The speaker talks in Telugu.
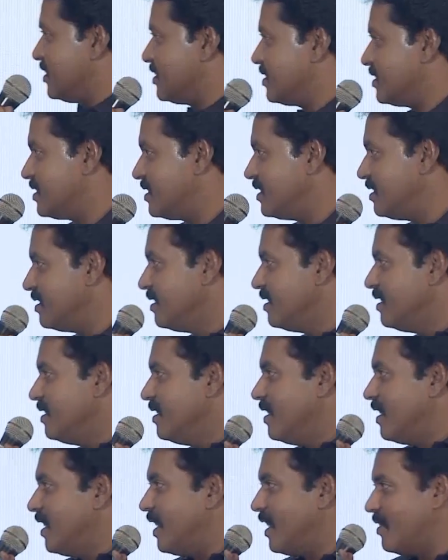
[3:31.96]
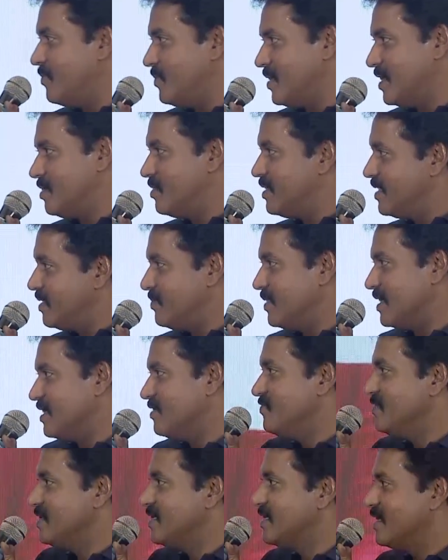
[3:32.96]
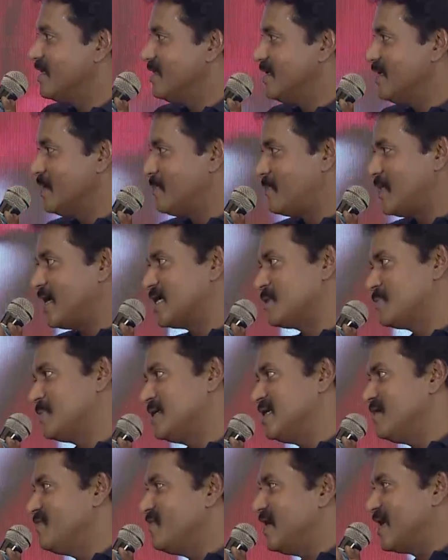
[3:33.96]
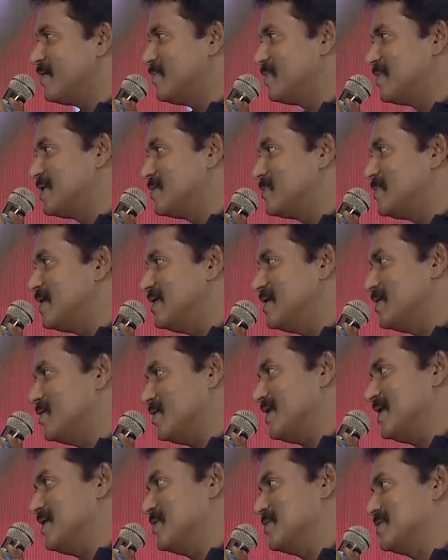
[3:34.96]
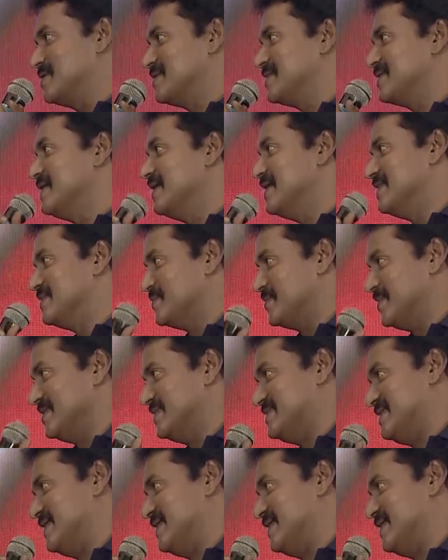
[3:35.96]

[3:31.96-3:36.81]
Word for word: కదండి ఆ మెల నేను మరీ వీక్ అండి నేను పాట పాడినా వేలం పాట పాడినా ఒకేలా ఉంటుంది అది గురించి